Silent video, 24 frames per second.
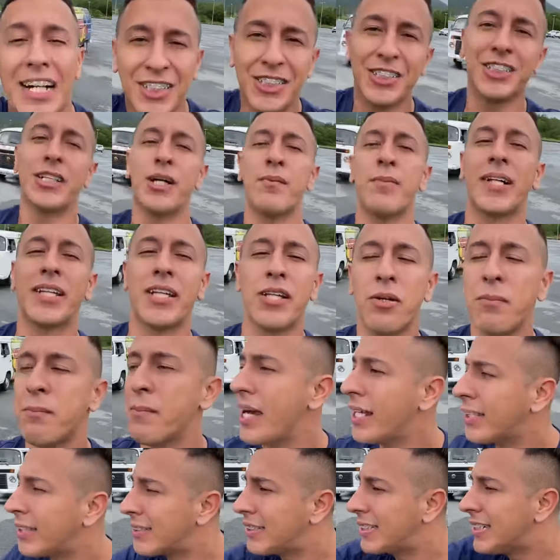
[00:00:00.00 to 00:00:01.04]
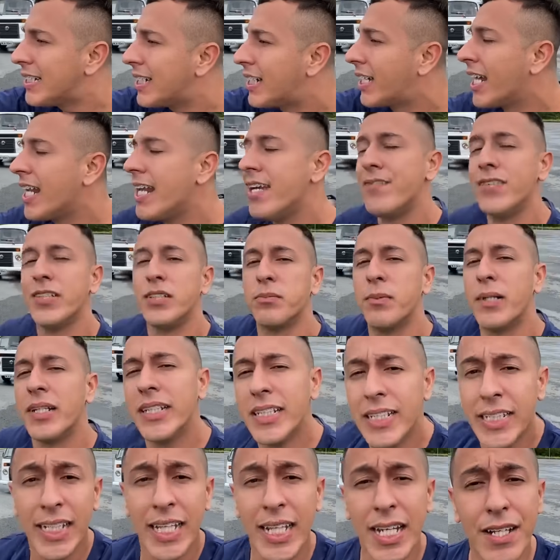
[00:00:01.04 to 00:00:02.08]
A gente tá batendo metas incríveis, mano.
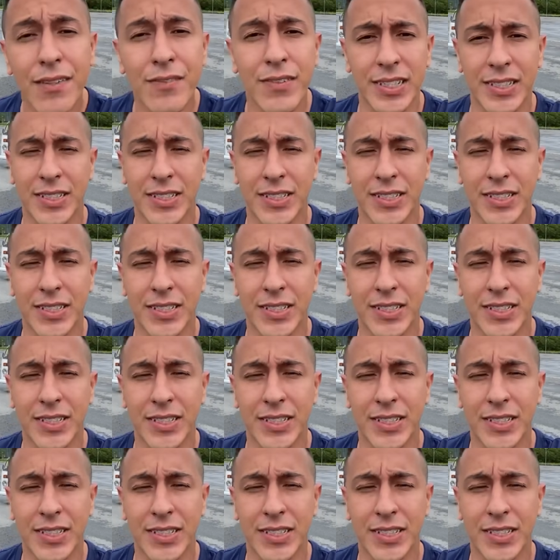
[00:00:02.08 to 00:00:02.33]
Incríveis.